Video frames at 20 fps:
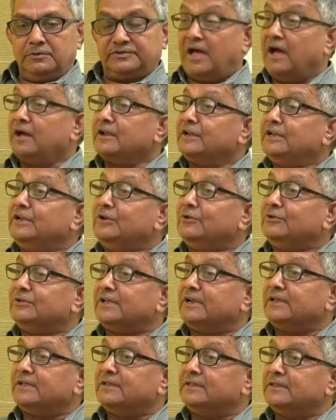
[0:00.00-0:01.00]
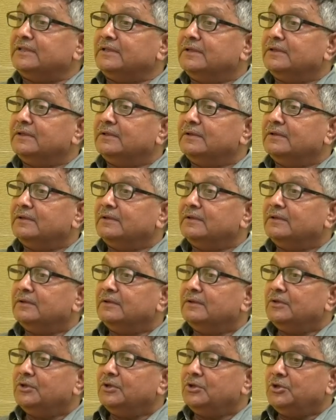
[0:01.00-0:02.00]
సాంగ్లీలో జరిగింది సాంగ్లియా
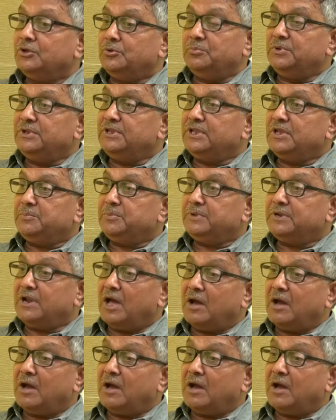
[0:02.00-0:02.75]
బీజేపీ